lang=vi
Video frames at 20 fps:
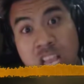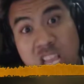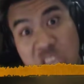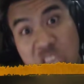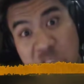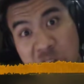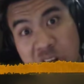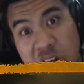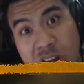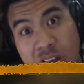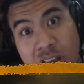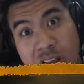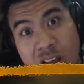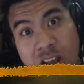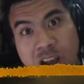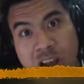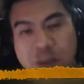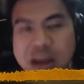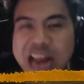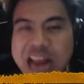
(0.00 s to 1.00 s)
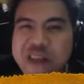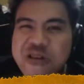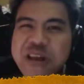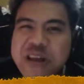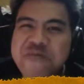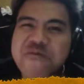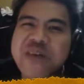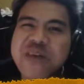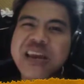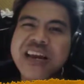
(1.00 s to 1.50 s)
nhưng các bạn có
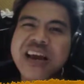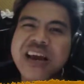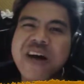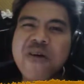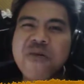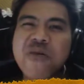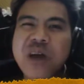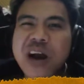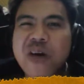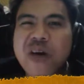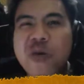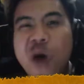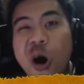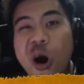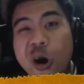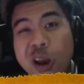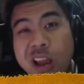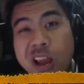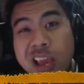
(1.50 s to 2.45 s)
thể viên cái câu câu hỏi